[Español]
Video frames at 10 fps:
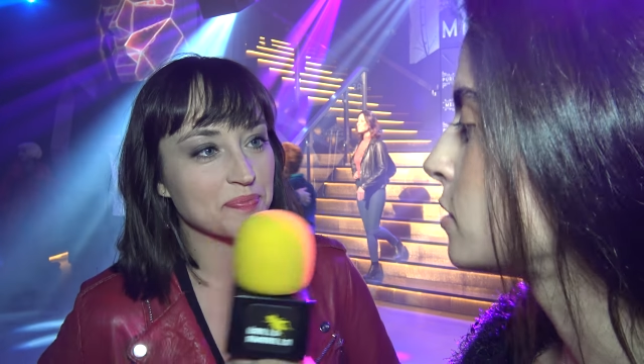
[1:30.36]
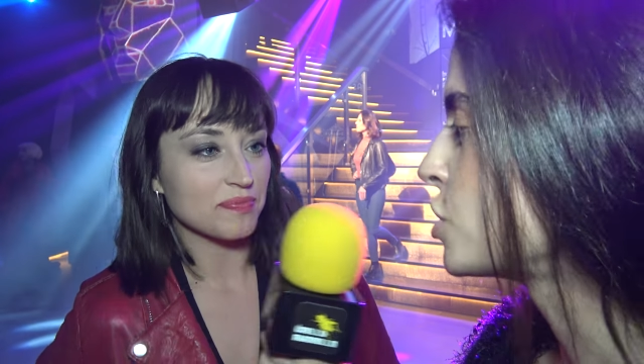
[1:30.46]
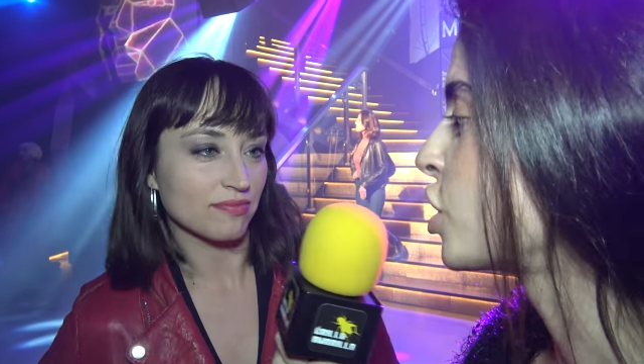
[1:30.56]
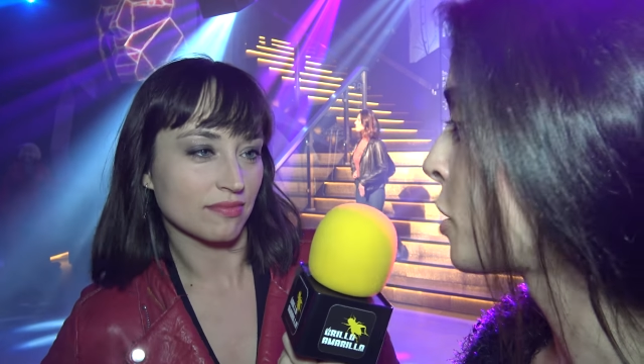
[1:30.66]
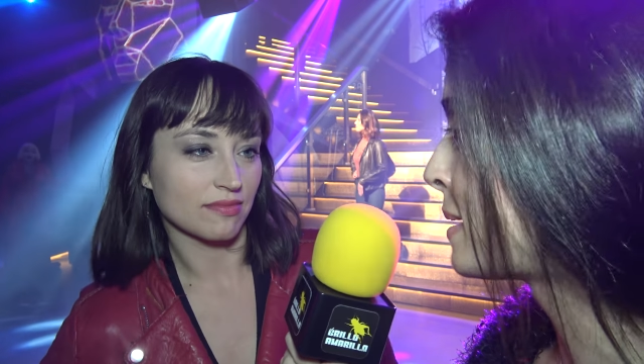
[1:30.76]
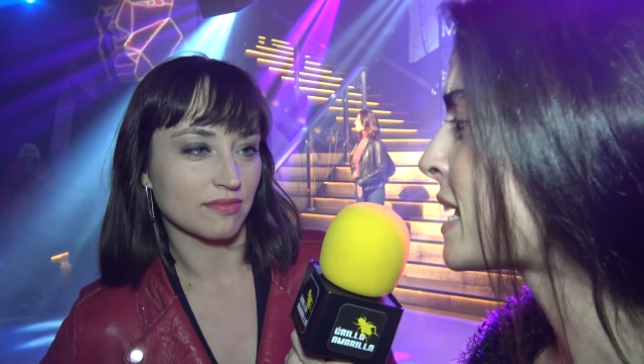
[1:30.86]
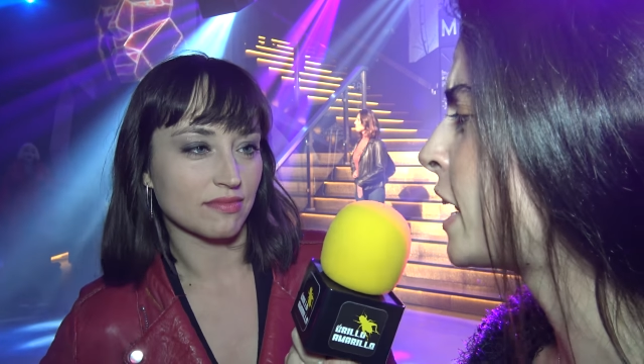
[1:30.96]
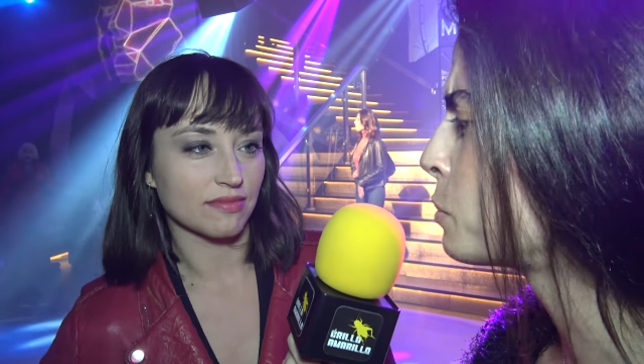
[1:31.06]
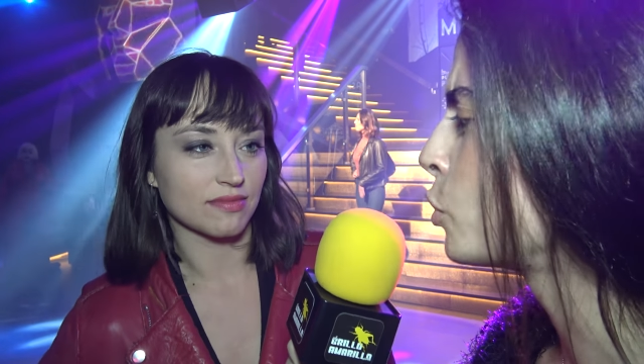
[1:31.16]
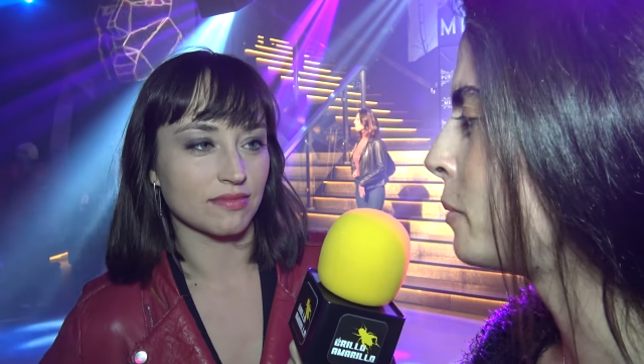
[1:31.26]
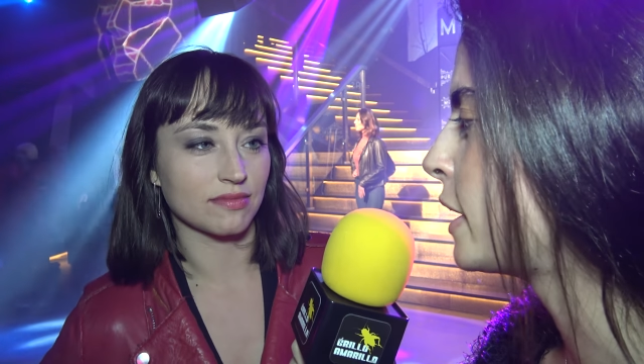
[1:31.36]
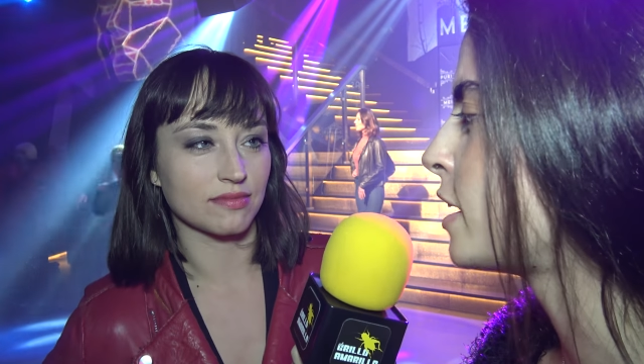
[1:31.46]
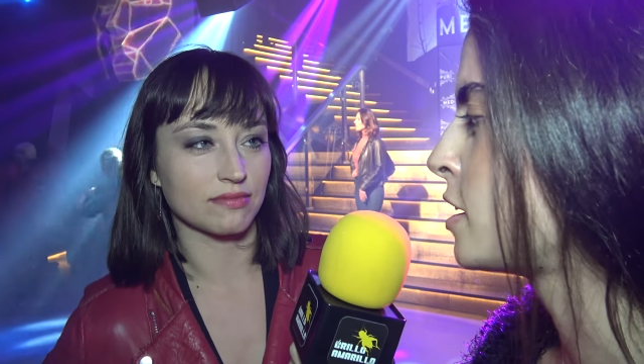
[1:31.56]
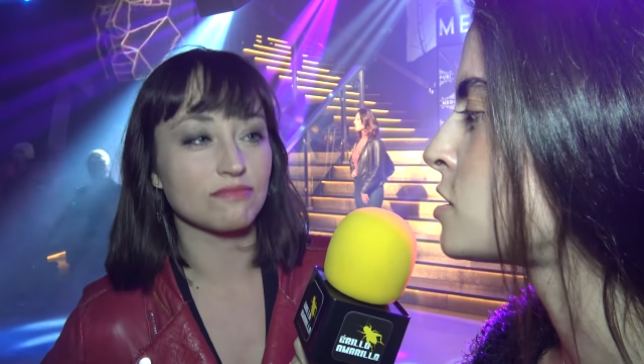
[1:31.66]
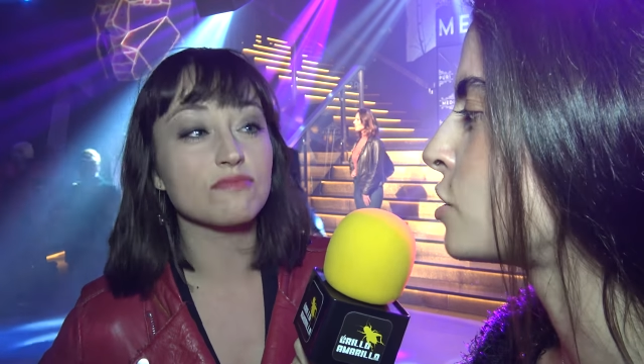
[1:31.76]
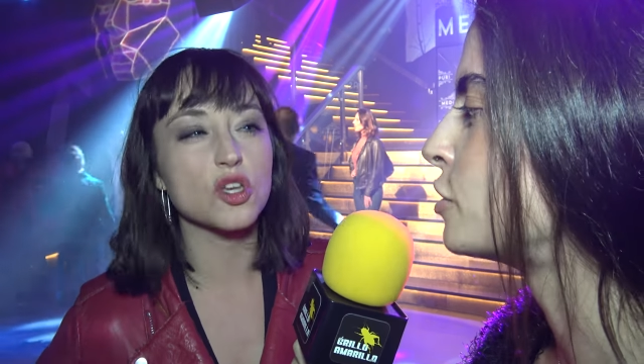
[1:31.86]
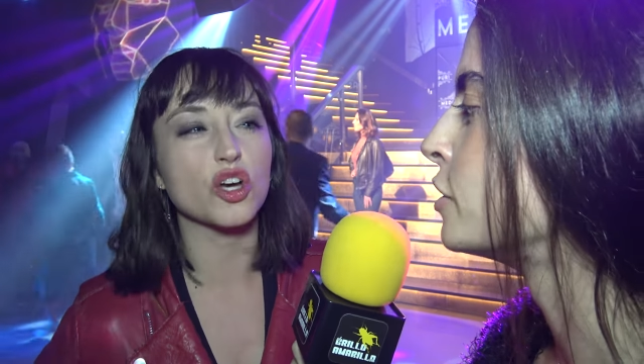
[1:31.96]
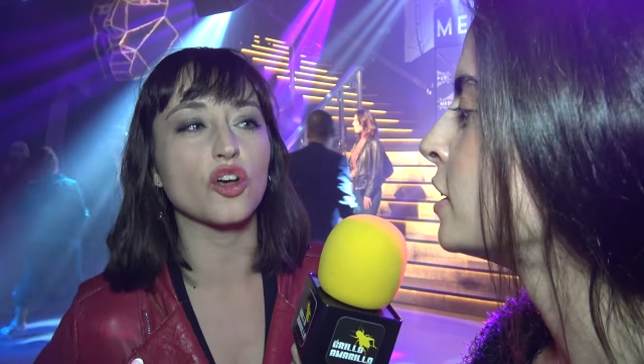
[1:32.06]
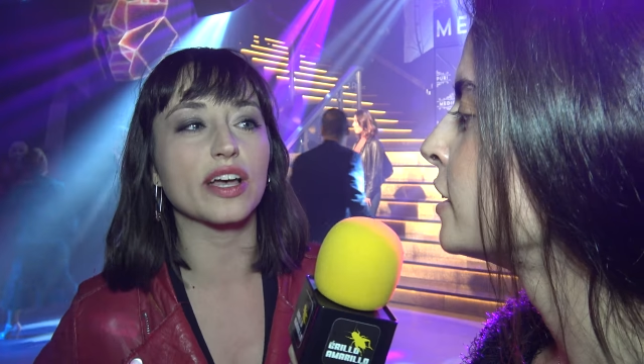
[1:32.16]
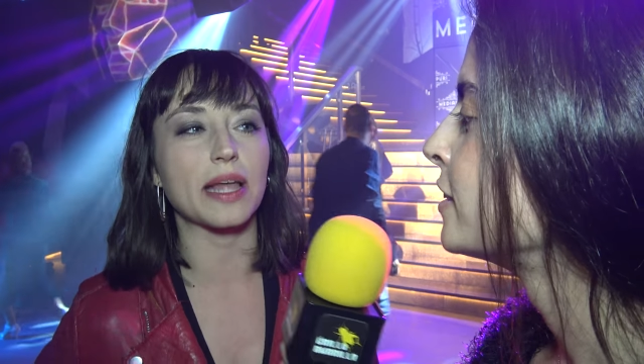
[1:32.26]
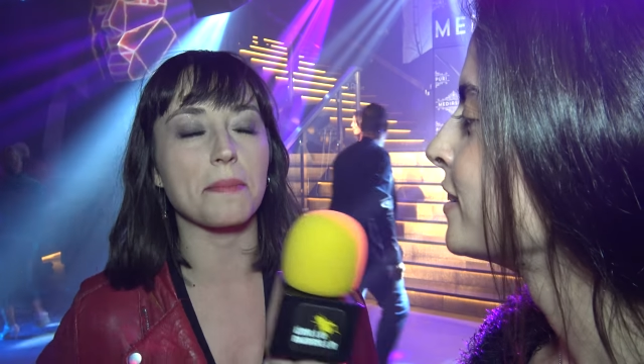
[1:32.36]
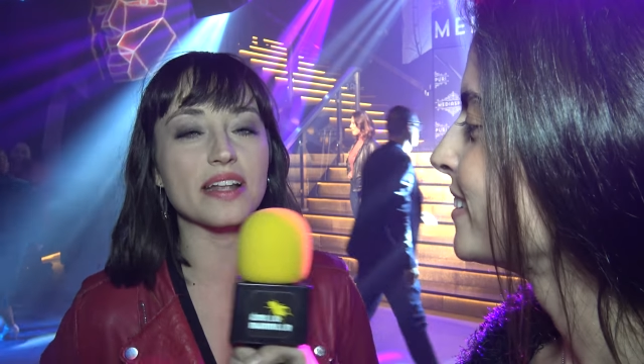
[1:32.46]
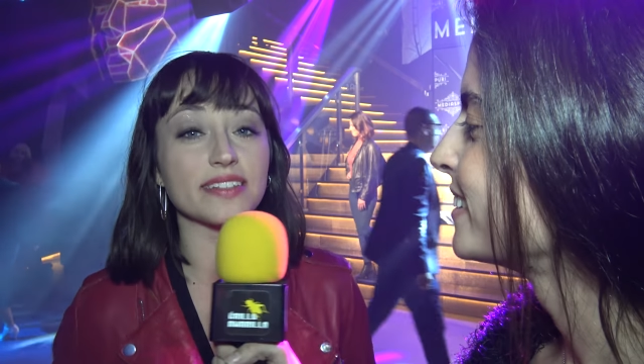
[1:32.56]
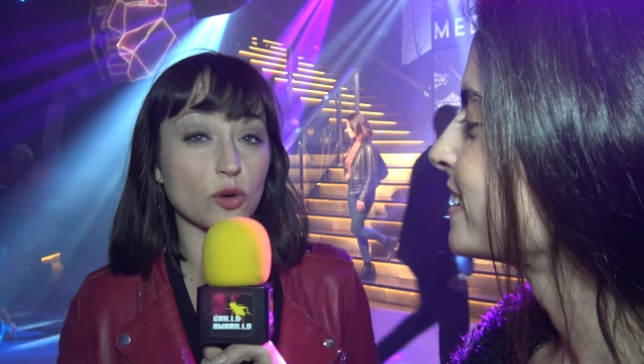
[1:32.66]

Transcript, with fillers: Yo creo que va a salir muy bien esto. Yo creo que también